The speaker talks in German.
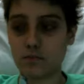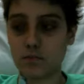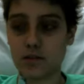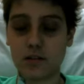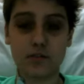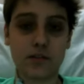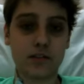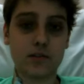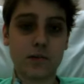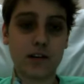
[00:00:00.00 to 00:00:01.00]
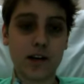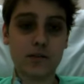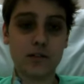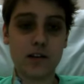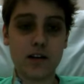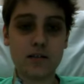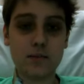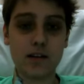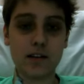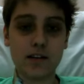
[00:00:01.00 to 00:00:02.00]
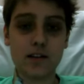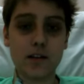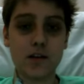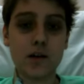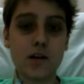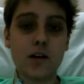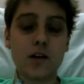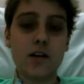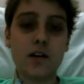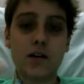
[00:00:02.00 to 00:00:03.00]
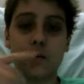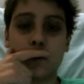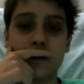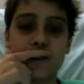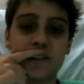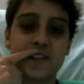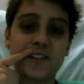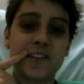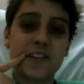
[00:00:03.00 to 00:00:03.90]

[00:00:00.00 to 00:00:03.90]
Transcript: bis auf dass mein Akku leer ist bald. Äh, und